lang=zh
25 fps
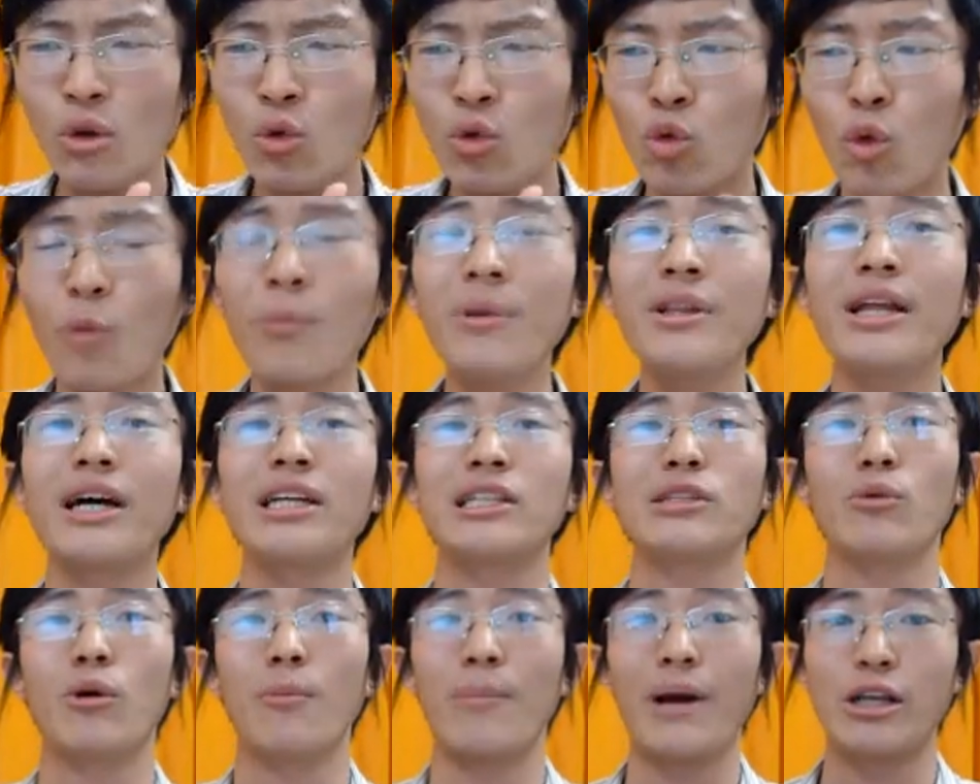国民
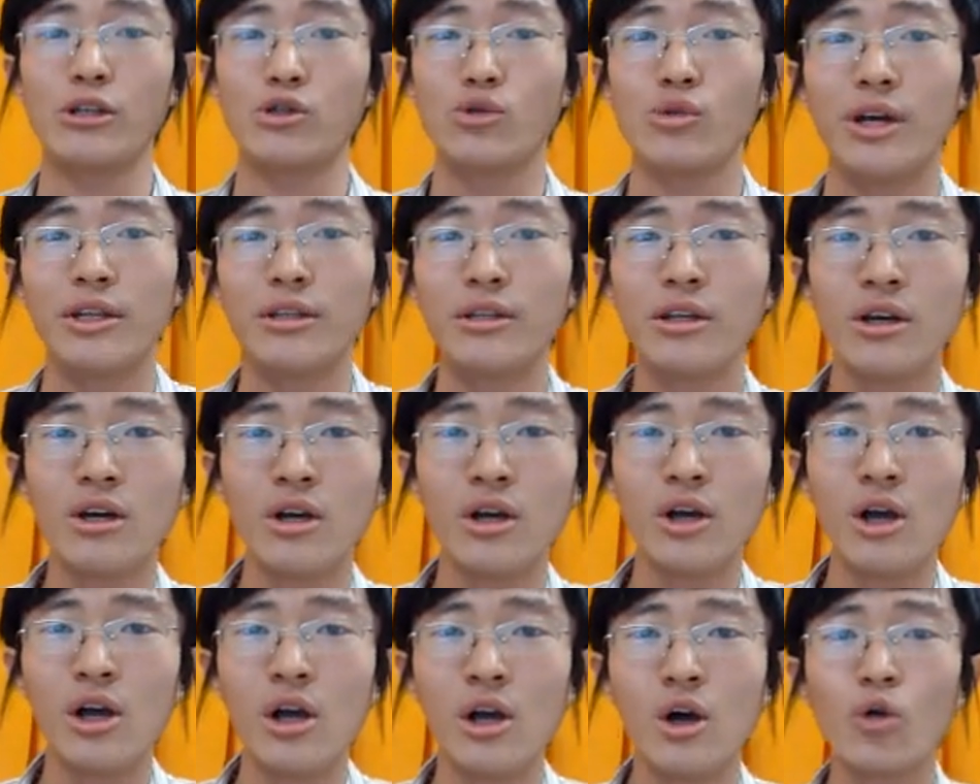党怎么盘算？
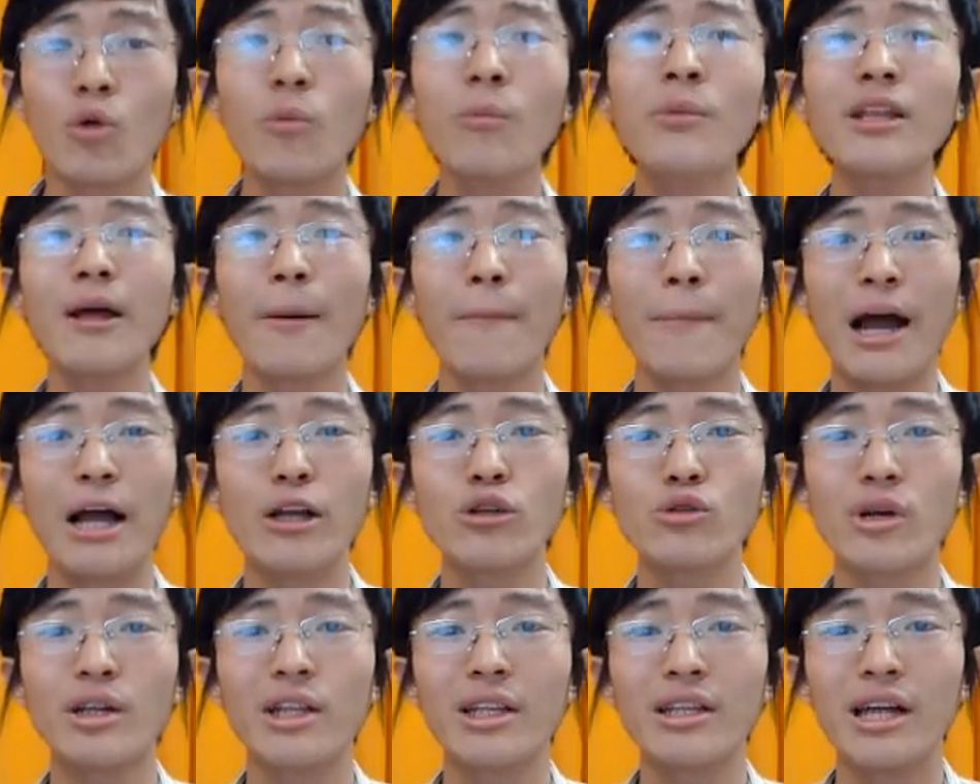国民党
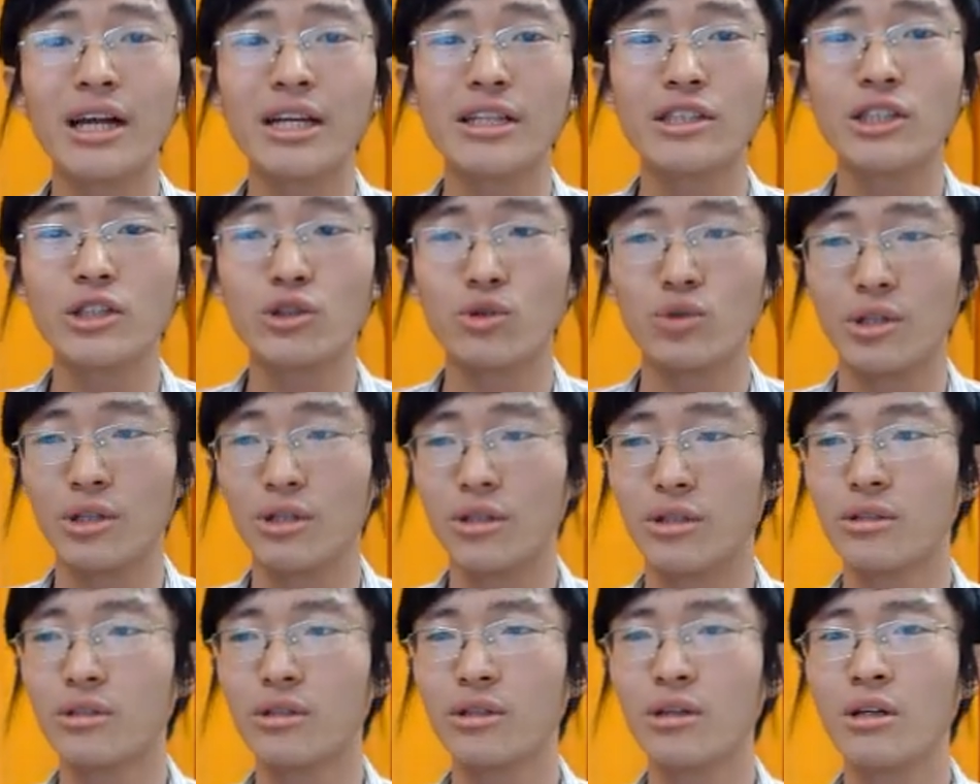盘算，那当然是觉
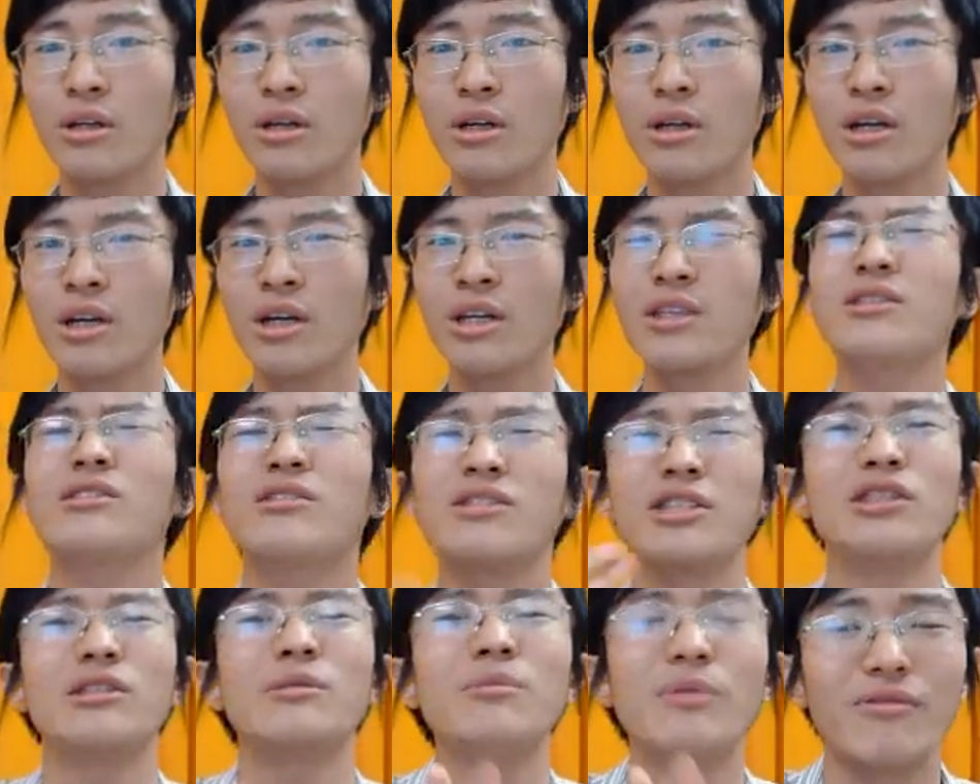得这
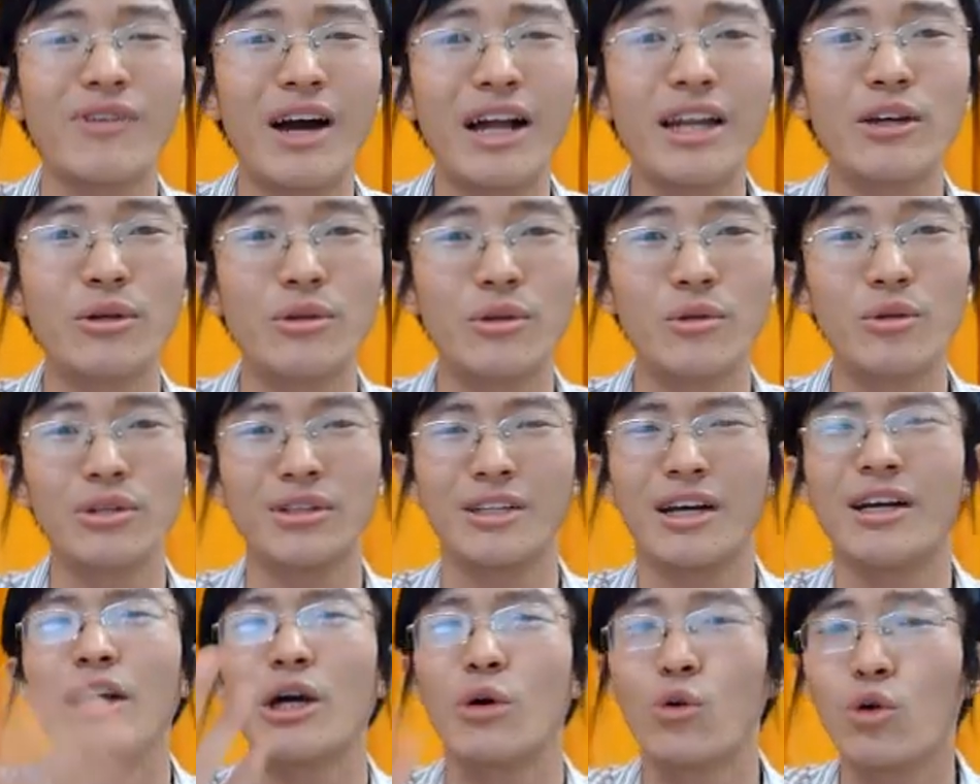个食品法典
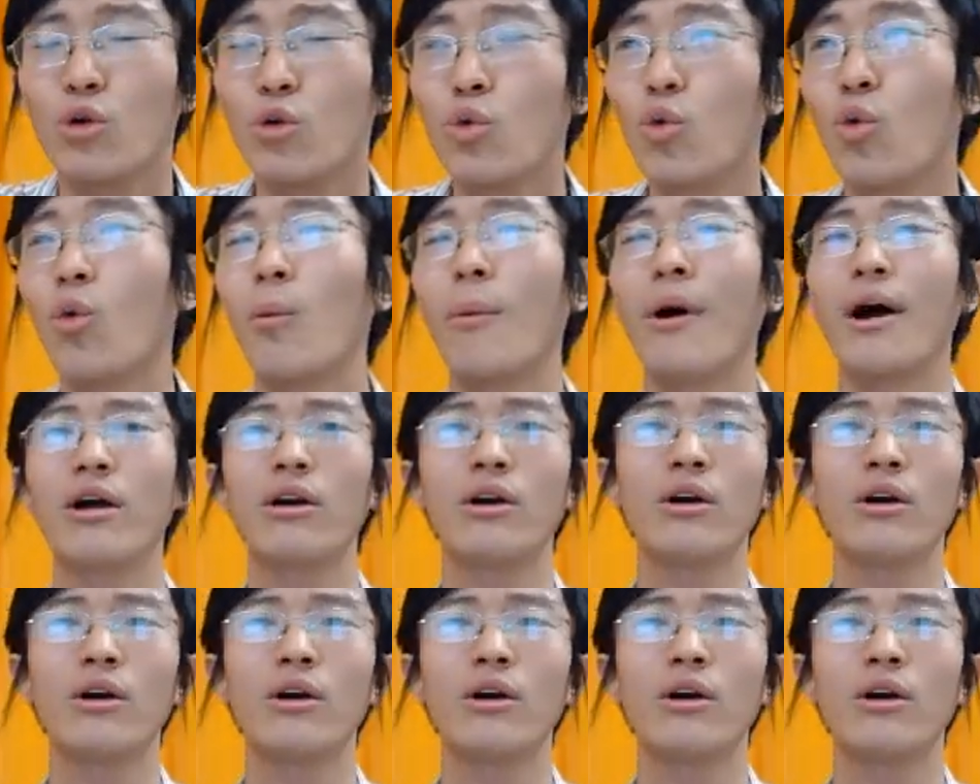当然会过嘛？